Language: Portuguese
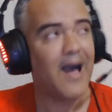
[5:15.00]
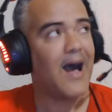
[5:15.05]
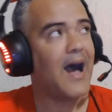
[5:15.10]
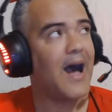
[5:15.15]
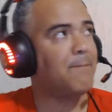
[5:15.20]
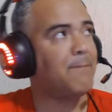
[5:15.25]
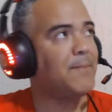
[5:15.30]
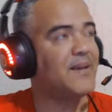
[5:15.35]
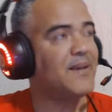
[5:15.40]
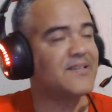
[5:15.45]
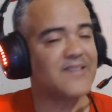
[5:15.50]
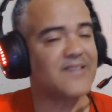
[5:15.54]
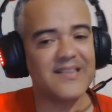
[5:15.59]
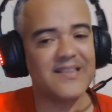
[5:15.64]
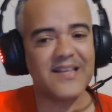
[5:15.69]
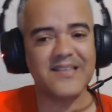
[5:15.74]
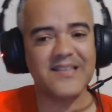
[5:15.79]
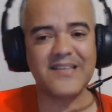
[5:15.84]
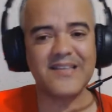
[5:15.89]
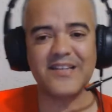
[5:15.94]
apesar
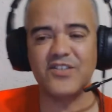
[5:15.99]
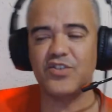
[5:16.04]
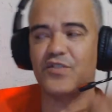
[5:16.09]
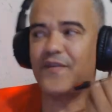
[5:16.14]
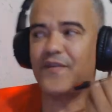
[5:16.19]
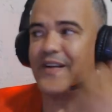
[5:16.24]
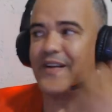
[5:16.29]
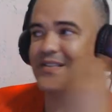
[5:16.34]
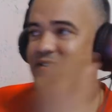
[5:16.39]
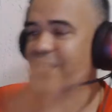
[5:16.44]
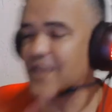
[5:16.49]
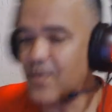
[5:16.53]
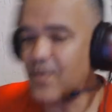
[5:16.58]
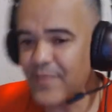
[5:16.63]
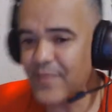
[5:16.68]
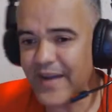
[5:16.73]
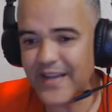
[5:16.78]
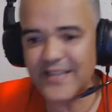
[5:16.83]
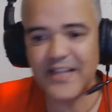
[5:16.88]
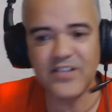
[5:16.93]
da satisfação
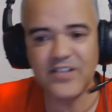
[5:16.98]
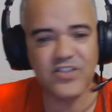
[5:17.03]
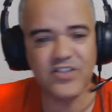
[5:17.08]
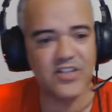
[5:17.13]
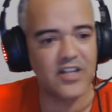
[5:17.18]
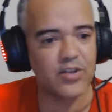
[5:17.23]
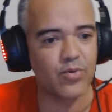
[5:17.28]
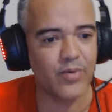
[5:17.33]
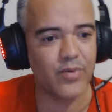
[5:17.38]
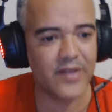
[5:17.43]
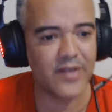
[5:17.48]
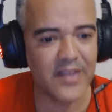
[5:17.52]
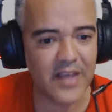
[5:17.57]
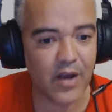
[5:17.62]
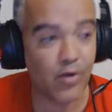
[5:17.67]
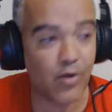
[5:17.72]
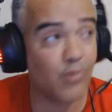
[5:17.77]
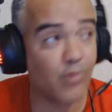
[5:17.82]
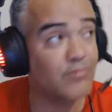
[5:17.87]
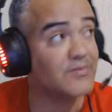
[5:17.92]
aí da diretoria
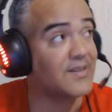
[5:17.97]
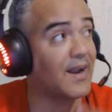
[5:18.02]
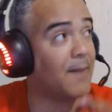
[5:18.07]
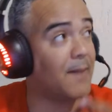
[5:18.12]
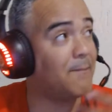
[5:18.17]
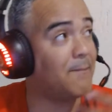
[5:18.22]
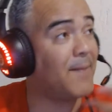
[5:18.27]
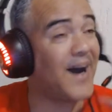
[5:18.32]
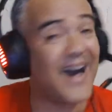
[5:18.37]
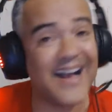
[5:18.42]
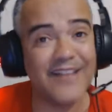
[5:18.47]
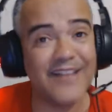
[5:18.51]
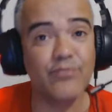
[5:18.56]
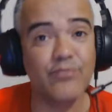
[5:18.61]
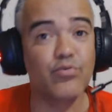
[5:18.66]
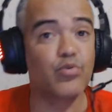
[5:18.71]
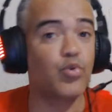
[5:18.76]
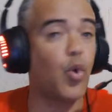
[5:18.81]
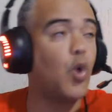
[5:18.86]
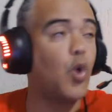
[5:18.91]
com o trabalho,
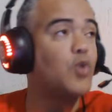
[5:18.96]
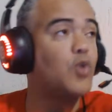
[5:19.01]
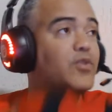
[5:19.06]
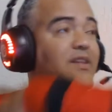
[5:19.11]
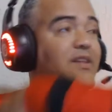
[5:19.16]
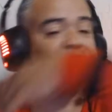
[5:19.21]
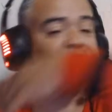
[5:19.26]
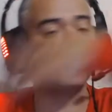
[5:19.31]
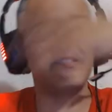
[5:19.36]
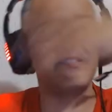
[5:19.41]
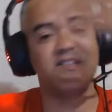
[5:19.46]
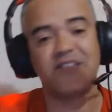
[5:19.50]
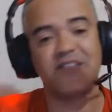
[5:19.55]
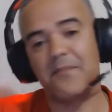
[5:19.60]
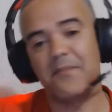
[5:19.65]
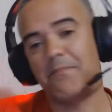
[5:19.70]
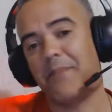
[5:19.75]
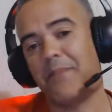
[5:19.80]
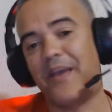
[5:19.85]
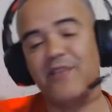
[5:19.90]
todo esse
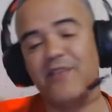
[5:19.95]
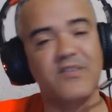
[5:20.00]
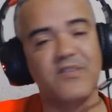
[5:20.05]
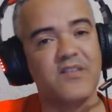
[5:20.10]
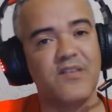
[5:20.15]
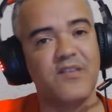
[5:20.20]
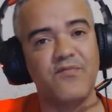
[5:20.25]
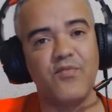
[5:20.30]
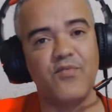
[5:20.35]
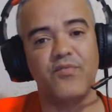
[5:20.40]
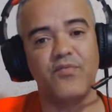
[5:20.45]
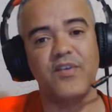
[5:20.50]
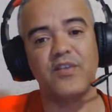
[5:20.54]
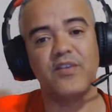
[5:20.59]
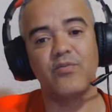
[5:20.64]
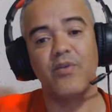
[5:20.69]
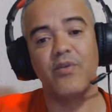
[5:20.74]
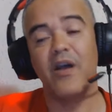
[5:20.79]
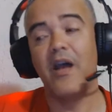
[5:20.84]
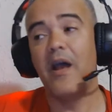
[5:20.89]
desempenho
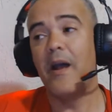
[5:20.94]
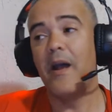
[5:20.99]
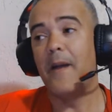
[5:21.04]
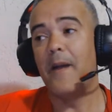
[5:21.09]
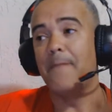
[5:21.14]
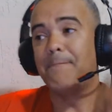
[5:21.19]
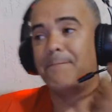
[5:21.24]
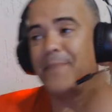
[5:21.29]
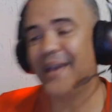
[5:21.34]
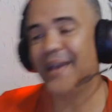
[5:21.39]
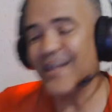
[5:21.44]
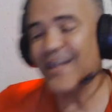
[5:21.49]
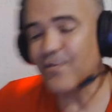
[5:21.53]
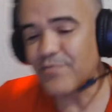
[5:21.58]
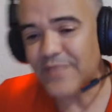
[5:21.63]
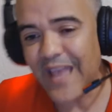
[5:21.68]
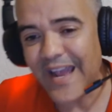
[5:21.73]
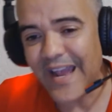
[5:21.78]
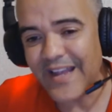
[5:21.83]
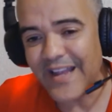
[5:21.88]
desenvolvido pelo
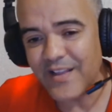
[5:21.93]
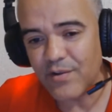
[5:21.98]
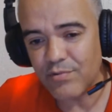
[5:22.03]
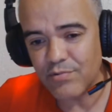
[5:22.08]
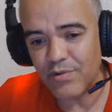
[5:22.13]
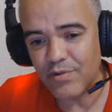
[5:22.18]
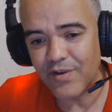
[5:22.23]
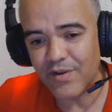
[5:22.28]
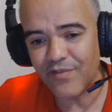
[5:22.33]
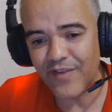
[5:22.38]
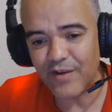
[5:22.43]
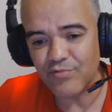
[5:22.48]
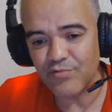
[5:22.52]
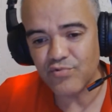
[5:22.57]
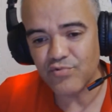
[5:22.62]
técnico Dorival